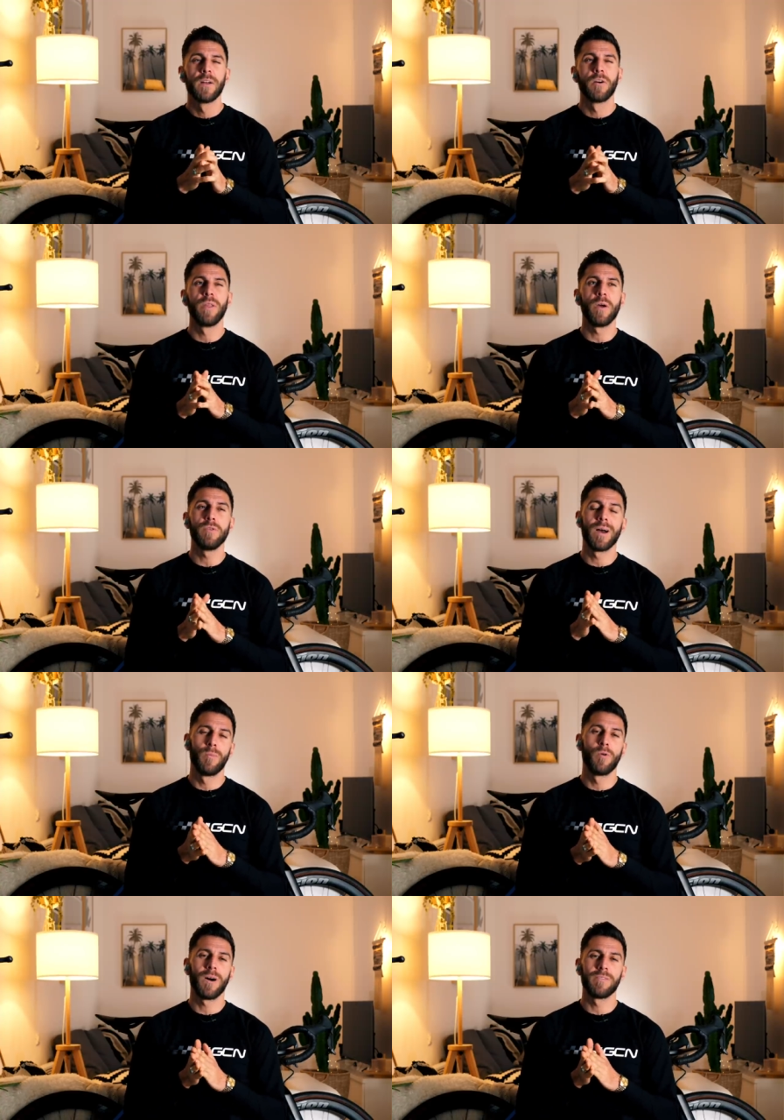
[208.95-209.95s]
on a eu un
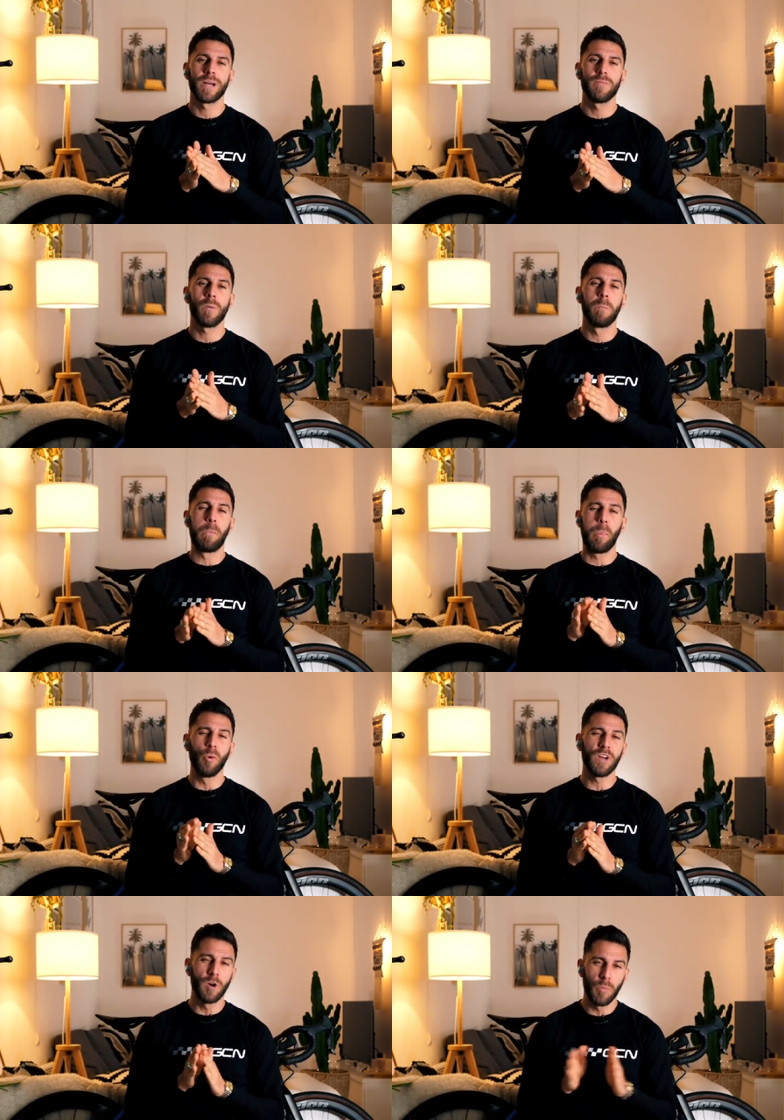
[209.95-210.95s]
mois vraiment
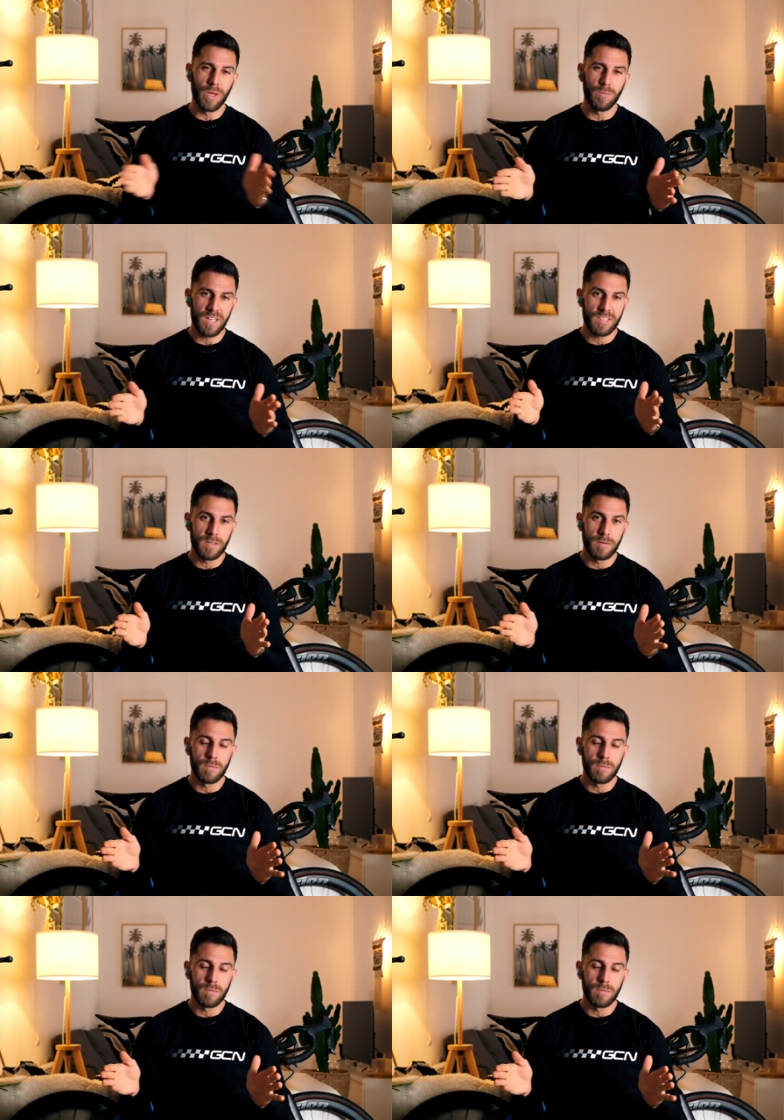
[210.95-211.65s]
pourri au Pays Basque.